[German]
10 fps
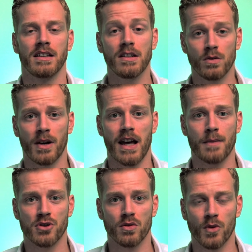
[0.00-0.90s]
nicht nur bei der
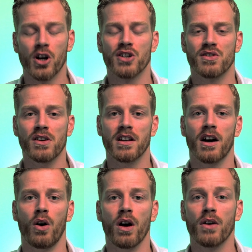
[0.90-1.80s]
Abstimmung, sondern
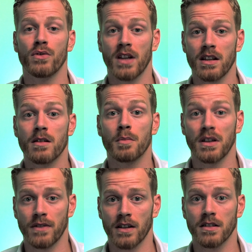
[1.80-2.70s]
auch für deine
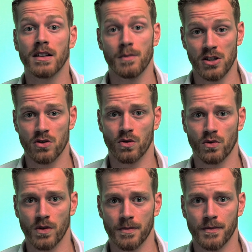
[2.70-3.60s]
private
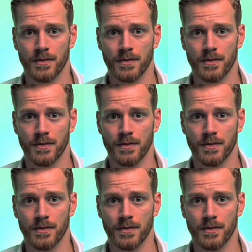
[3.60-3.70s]
Terminstruktur.